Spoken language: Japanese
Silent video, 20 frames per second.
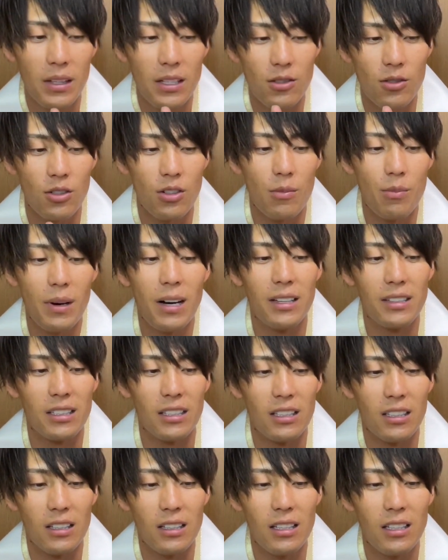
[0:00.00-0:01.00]
その人バーン
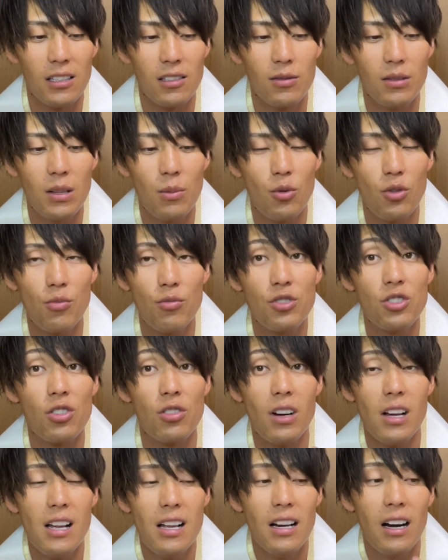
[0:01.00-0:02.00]
と当たって。で、僕もち
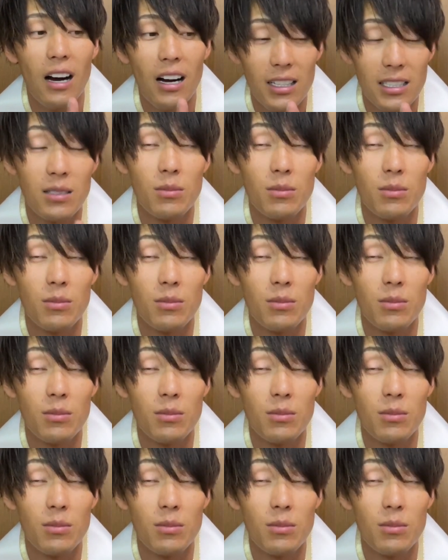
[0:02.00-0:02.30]
ろん、あ、